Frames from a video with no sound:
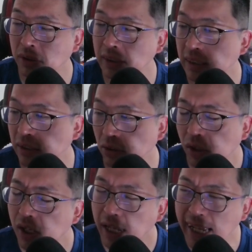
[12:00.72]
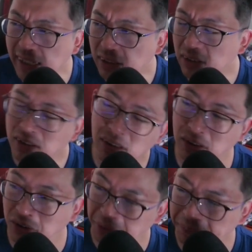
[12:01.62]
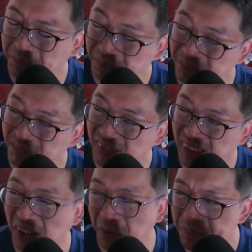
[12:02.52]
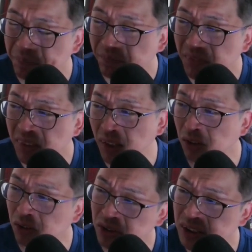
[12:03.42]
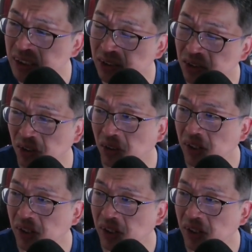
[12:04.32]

いんですけど、X でも更新と、